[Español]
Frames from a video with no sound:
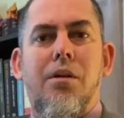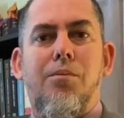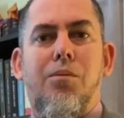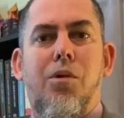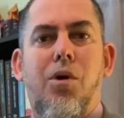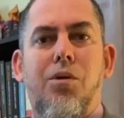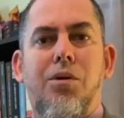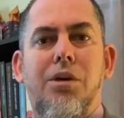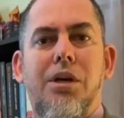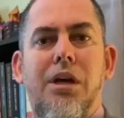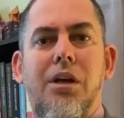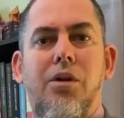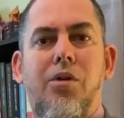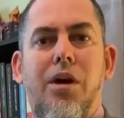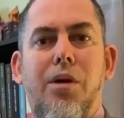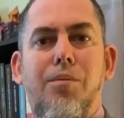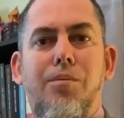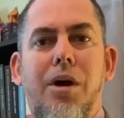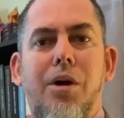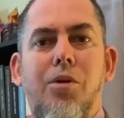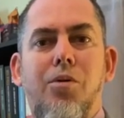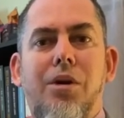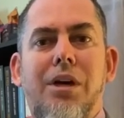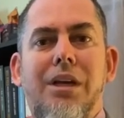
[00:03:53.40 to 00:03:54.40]
Porque los
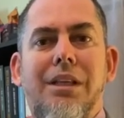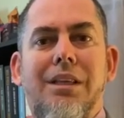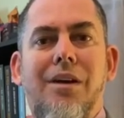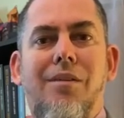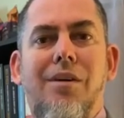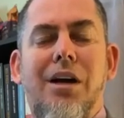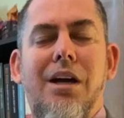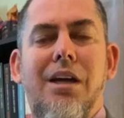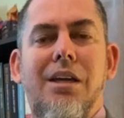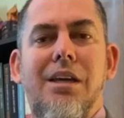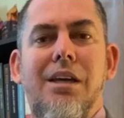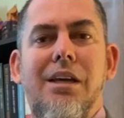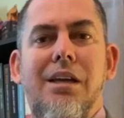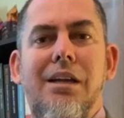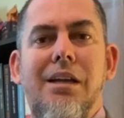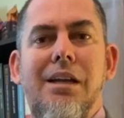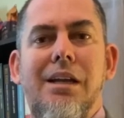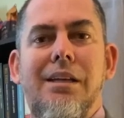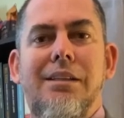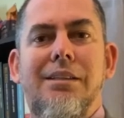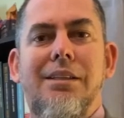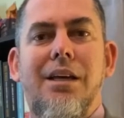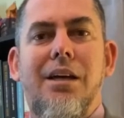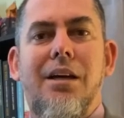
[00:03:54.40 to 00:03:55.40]
hermanos que estaban allí en la
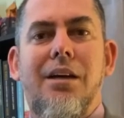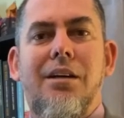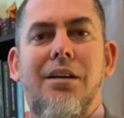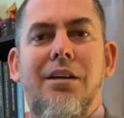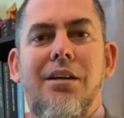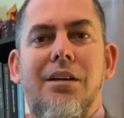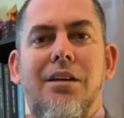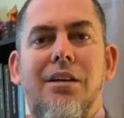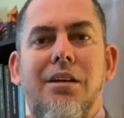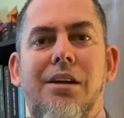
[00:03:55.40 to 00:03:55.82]
iglesia